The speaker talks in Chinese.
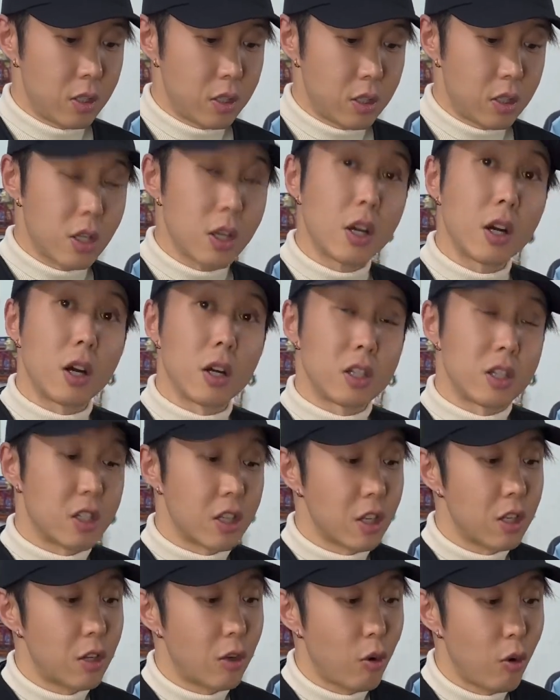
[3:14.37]
这个
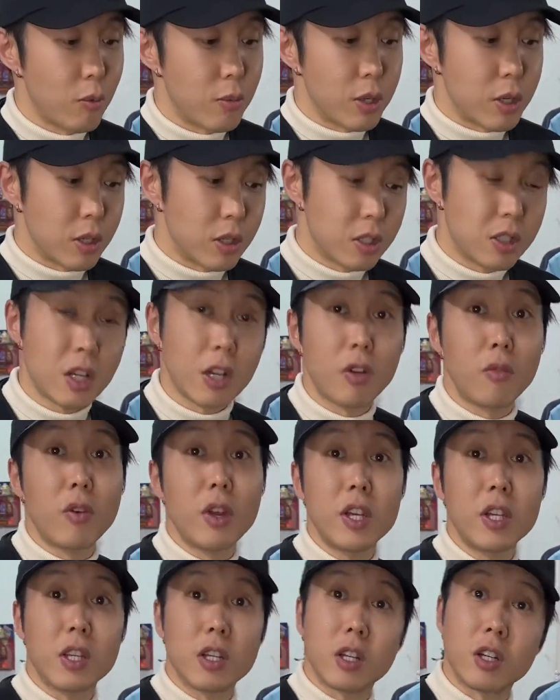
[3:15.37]
鞋子会比这个
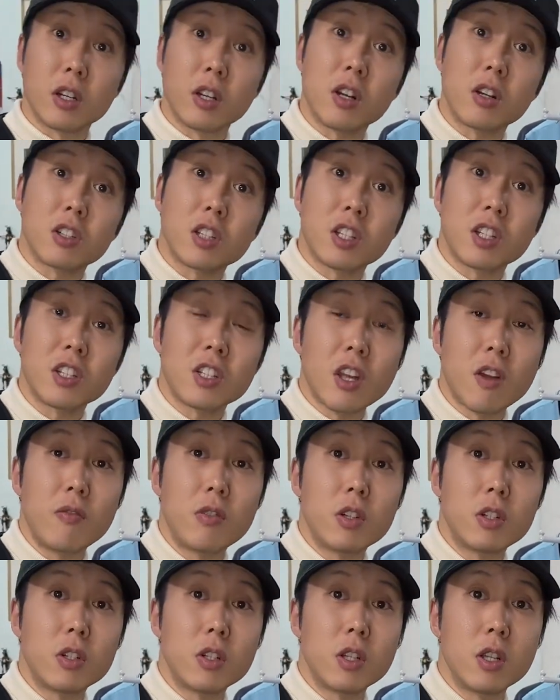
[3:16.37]
微底可能要轻三
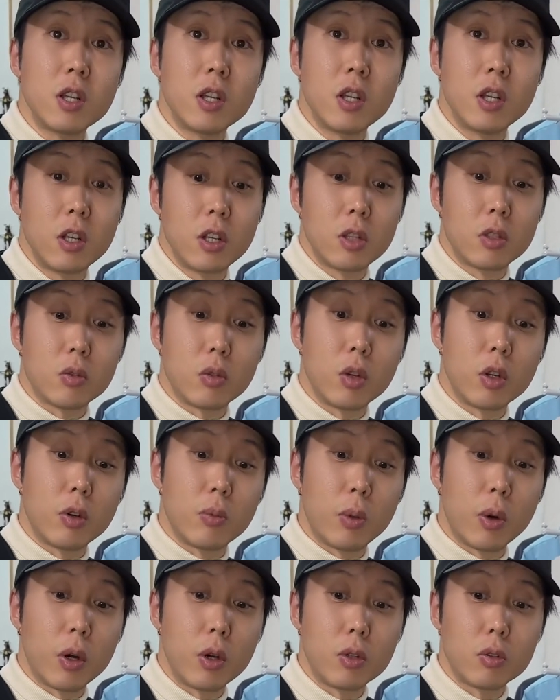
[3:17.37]
分之一，所以有
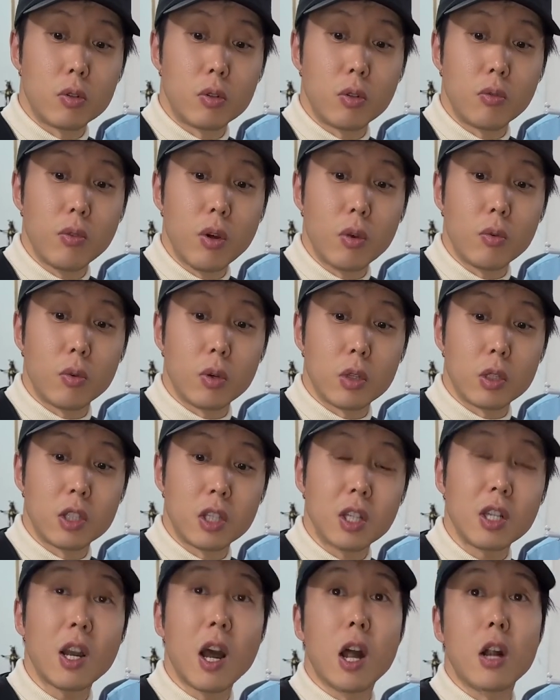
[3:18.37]
朋友去问我
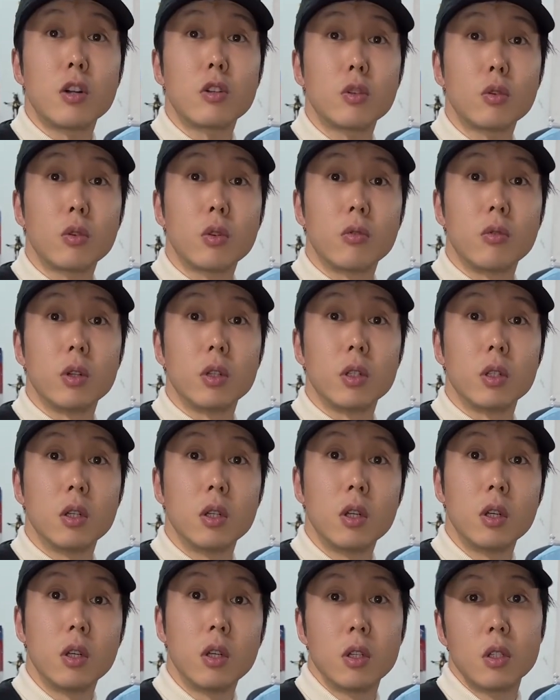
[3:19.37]
轻还是重的问题，
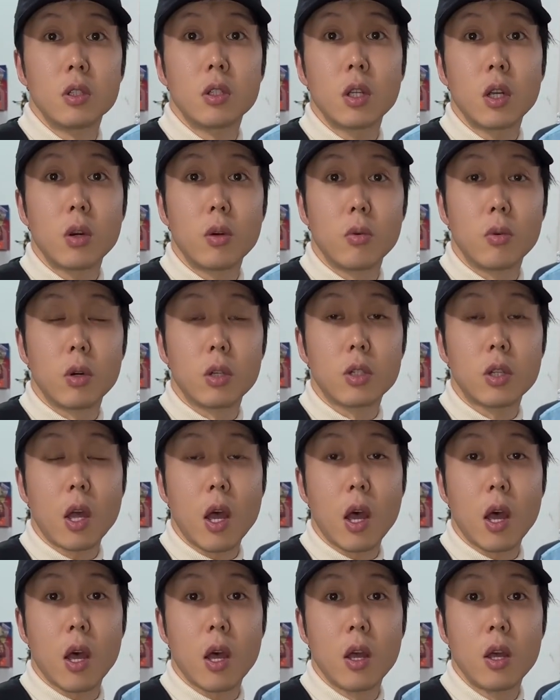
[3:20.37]
这个我
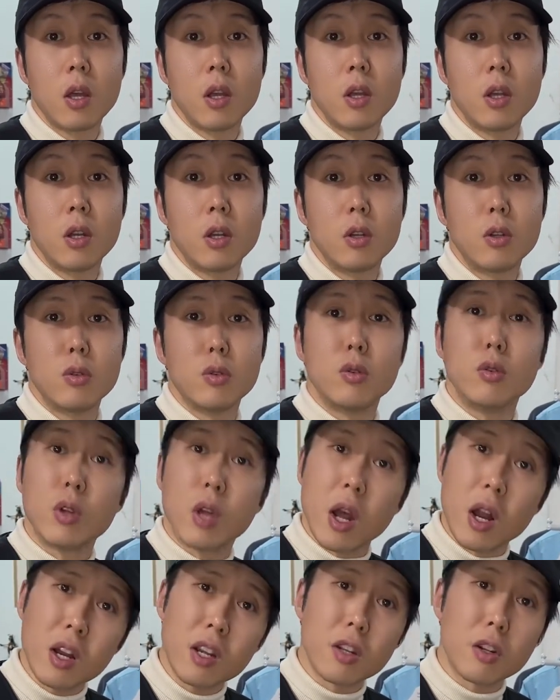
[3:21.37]
在。语
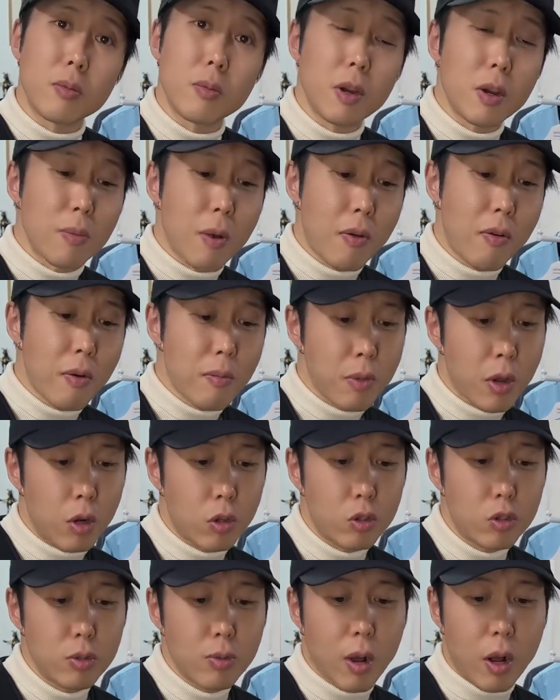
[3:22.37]
言里头没有办法
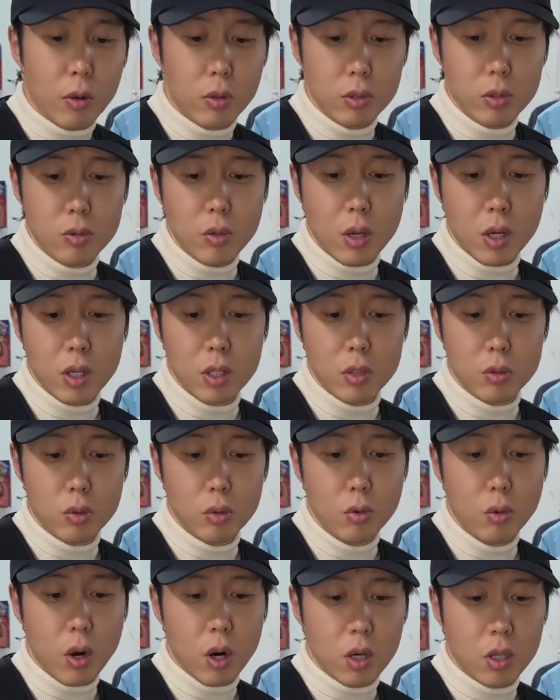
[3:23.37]
描述啊。我就算跟你
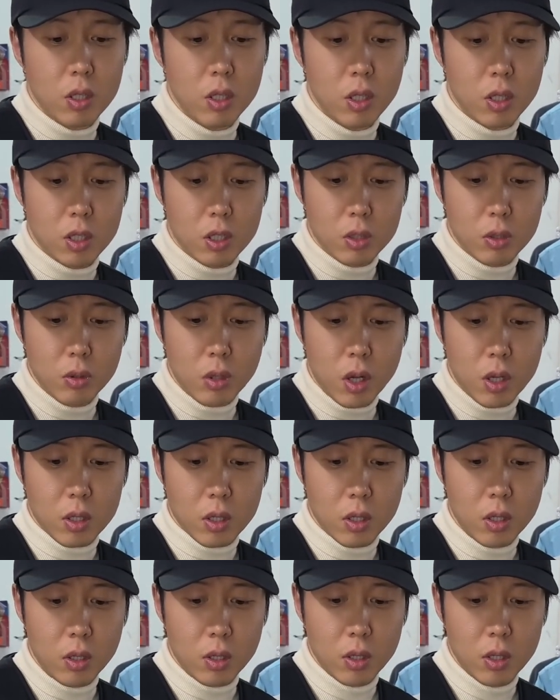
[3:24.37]
说多少克，你收到以
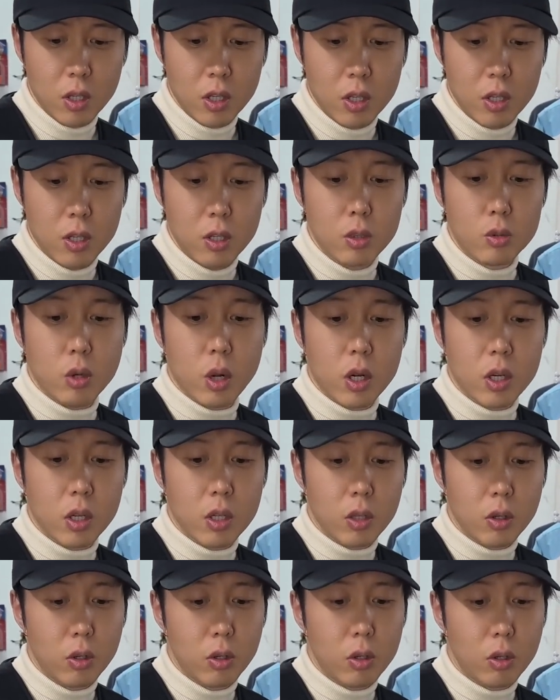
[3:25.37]
后穿
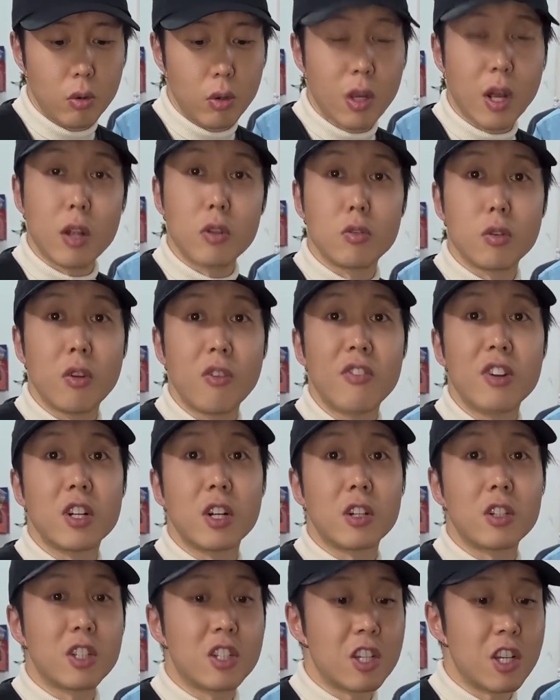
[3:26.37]
上以后，你会感觉非
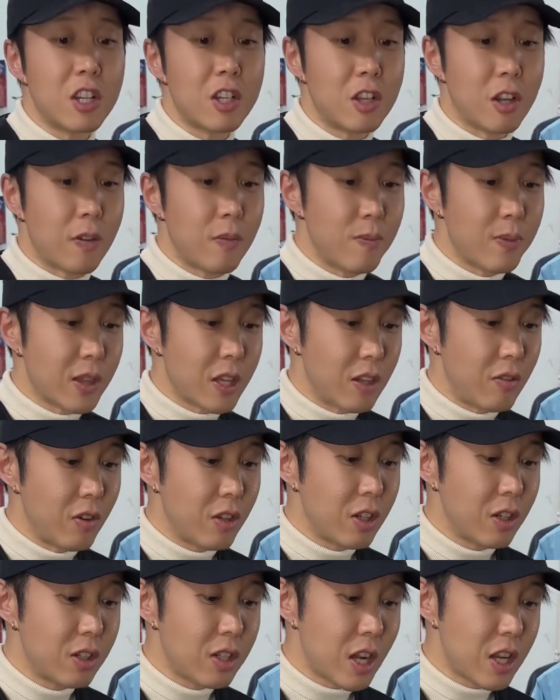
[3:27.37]
常的轻盈，因为
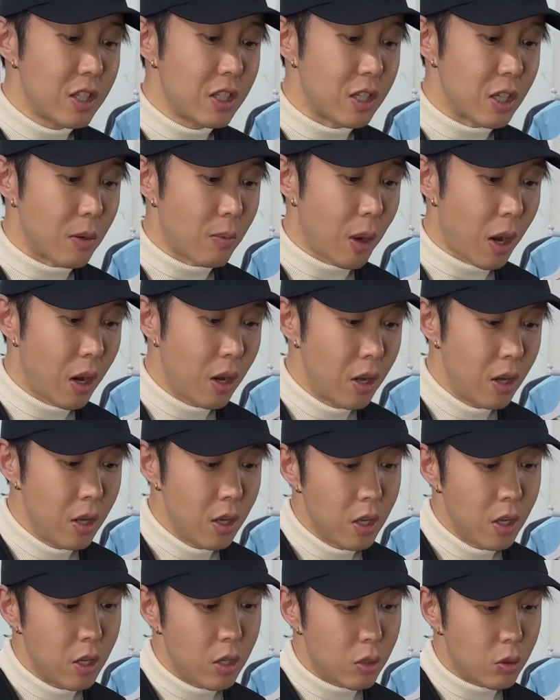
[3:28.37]
登山鞋嘛，
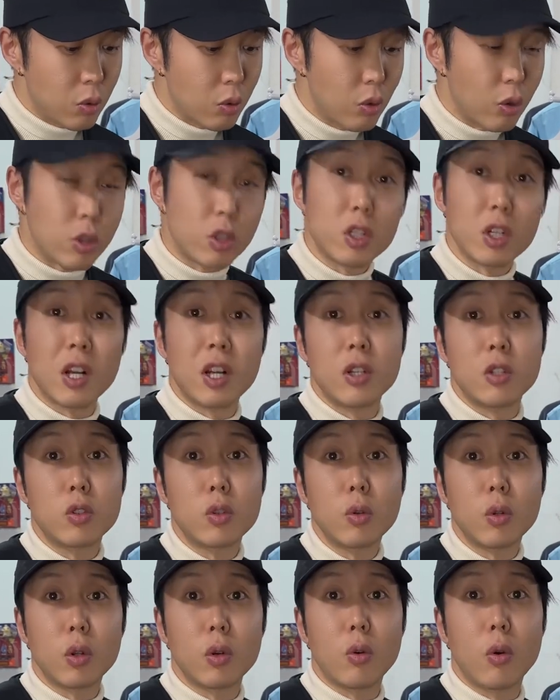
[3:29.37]
如果是很
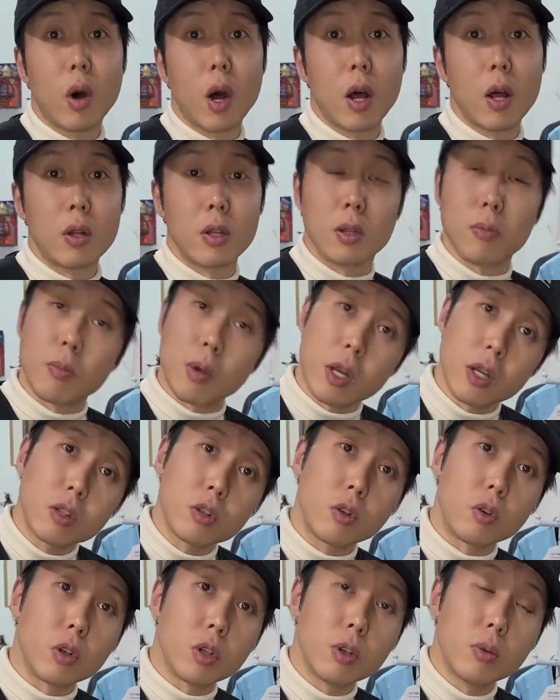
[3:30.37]
重的话，你每
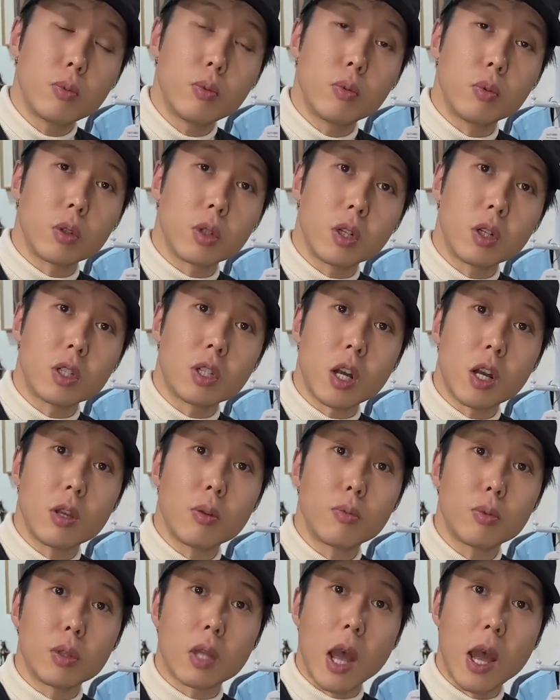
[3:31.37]
走一步、登上
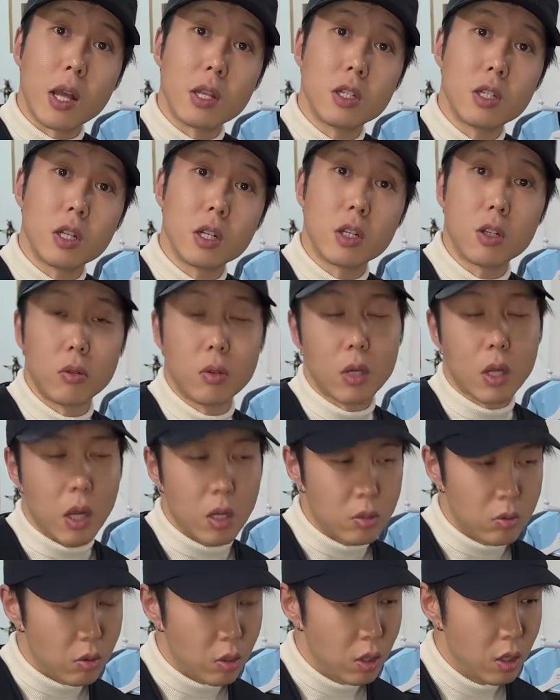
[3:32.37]
一步台阶，都会
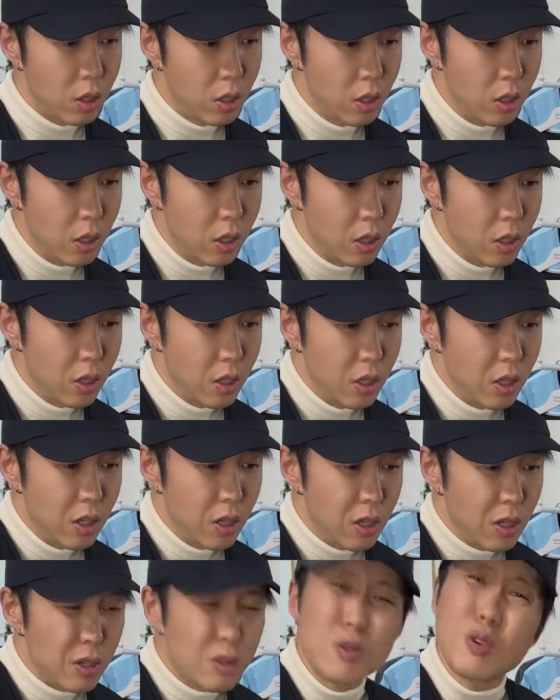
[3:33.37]
感觉
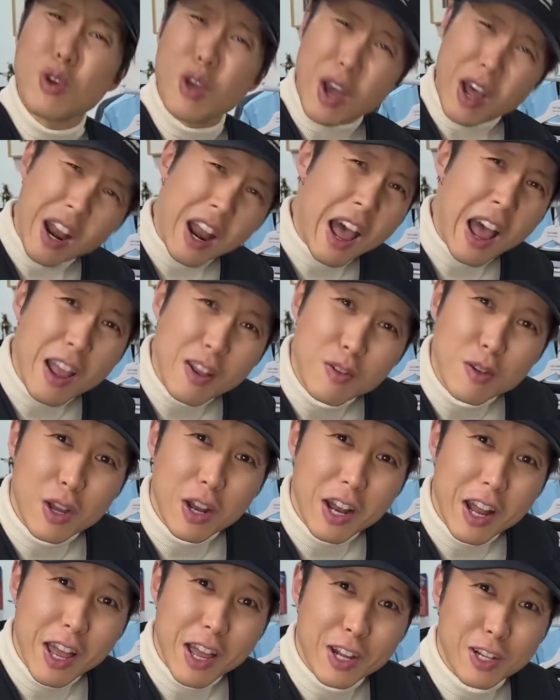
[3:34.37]
越来越
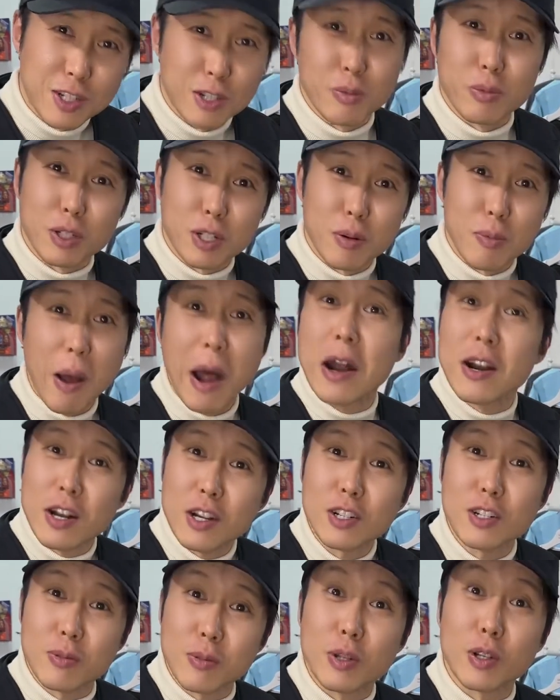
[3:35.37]
累，是不是？爬
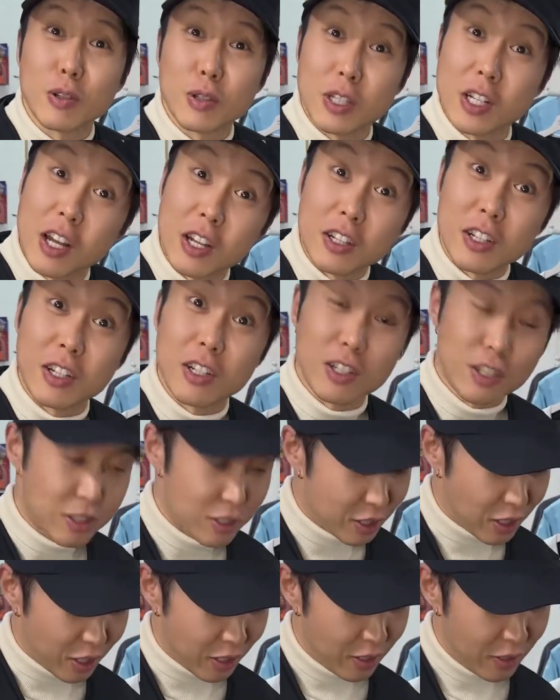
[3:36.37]
山是不是有这样的
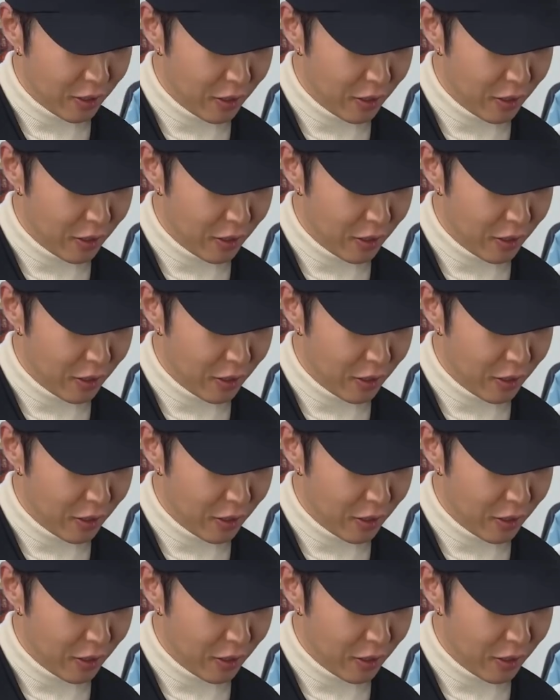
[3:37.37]
事情？